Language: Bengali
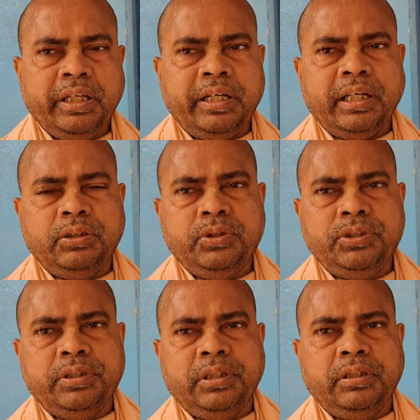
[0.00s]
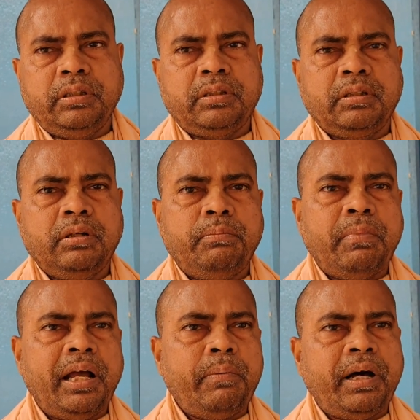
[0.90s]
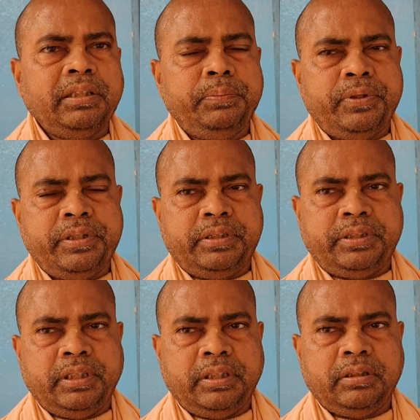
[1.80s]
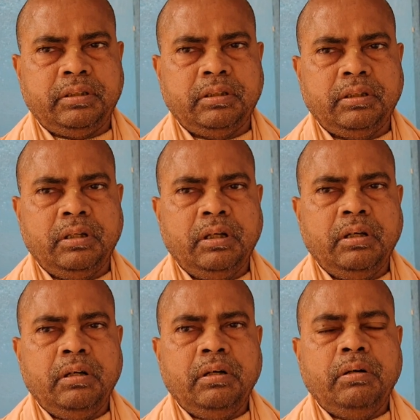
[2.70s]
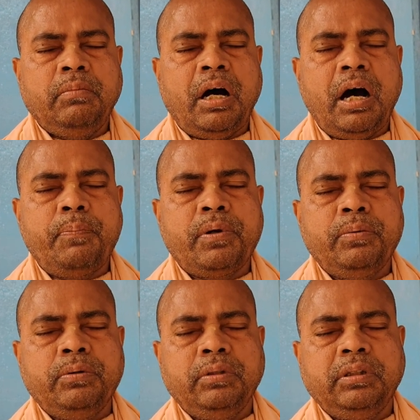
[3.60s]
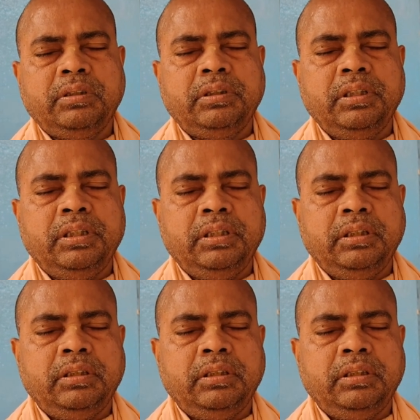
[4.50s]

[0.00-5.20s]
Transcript: এনরা দুইজনই মায়াবাদী পণ্ডিত ছিলেন মহাপ্রভু তিনি